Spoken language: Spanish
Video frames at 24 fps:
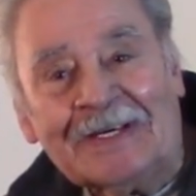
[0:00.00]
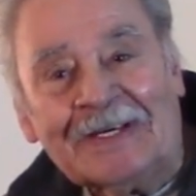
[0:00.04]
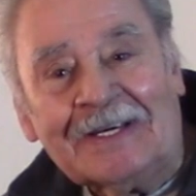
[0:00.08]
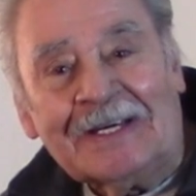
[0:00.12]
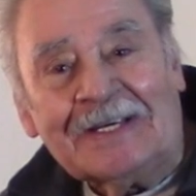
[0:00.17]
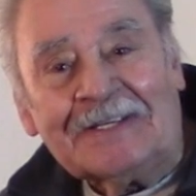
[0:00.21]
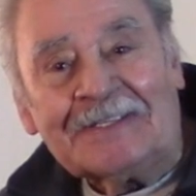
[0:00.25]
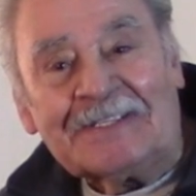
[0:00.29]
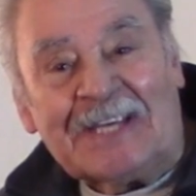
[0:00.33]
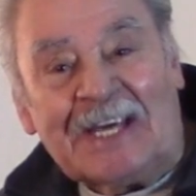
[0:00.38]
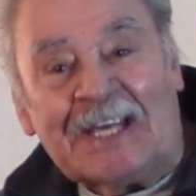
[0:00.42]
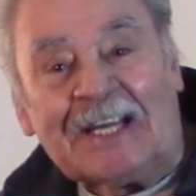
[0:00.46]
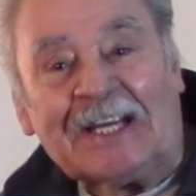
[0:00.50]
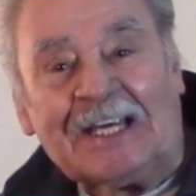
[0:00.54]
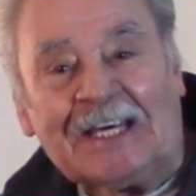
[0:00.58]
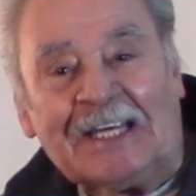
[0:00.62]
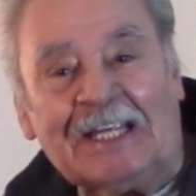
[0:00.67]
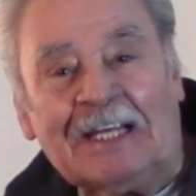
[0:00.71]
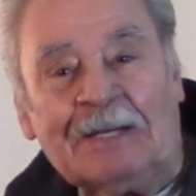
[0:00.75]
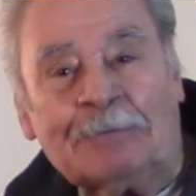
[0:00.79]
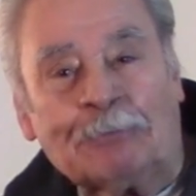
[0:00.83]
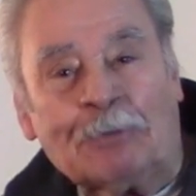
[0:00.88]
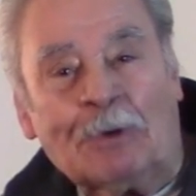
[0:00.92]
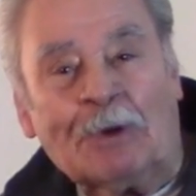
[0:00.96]
cerca
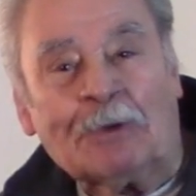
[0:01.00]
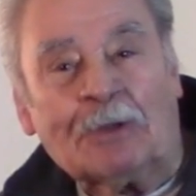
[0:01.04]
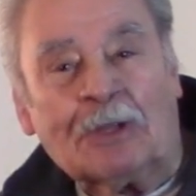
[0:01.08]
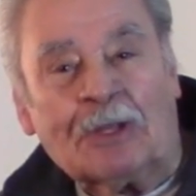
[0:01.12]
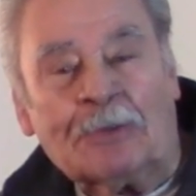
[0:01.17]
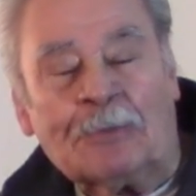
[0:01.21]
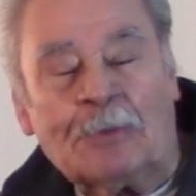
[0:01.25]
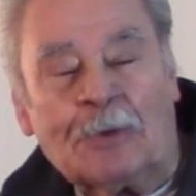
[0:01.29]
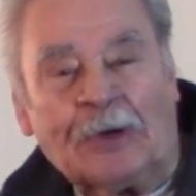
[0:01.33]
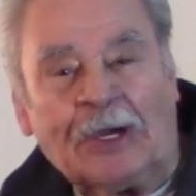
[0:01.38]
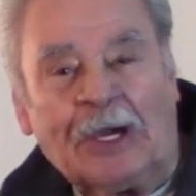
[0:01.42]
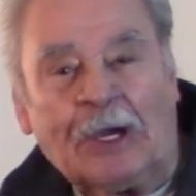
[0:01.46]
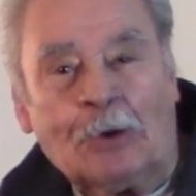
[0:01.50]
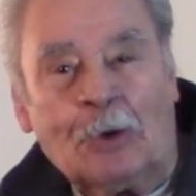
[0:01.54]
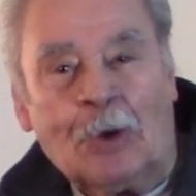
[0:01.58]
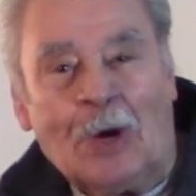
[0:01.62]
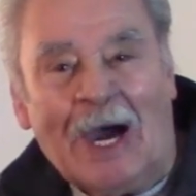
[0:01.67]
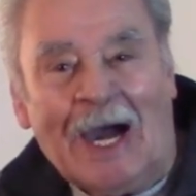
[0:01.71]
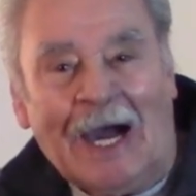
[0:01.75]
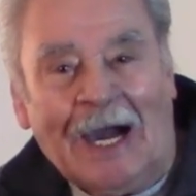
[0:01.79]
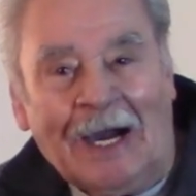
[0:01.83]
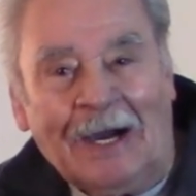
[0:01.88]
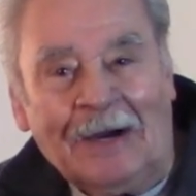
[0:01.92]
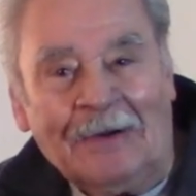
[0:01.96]
del pueblo de
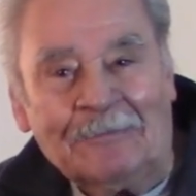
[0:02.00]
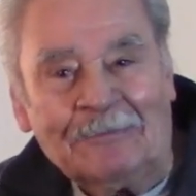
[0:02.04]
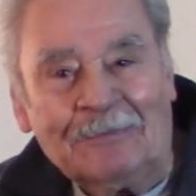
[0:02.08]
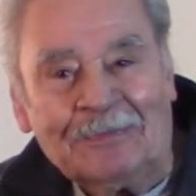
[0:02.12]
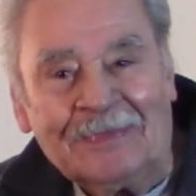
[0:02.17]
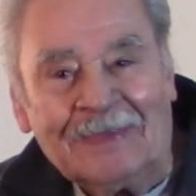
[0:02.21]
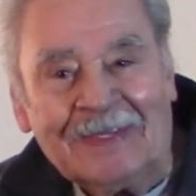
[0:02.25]
Moquegua.